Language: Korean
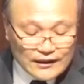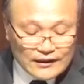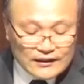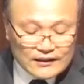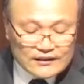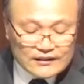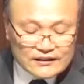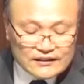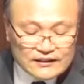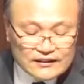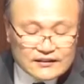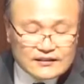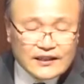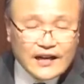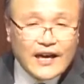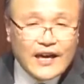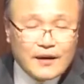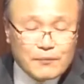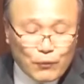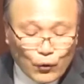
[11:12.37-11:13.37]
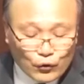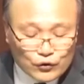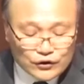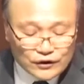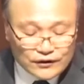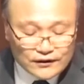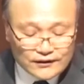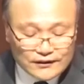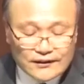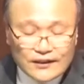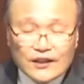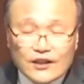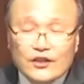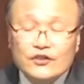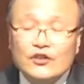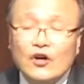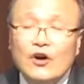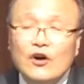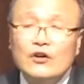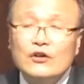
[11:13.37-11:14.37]
이 은사의
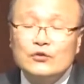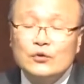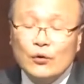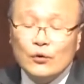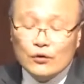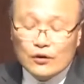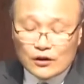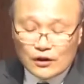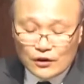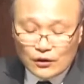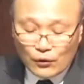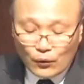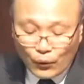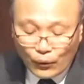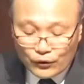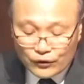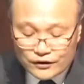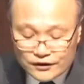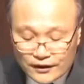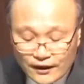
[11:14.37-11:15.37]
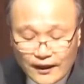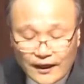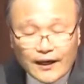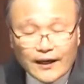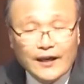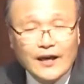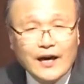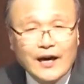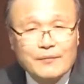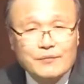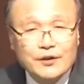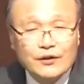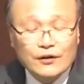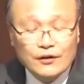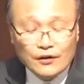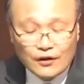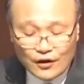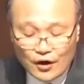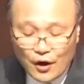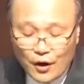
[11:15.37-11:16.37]
목적은 성도를 온전하게
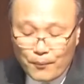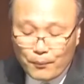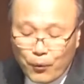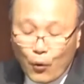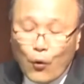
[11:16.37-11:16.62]
하며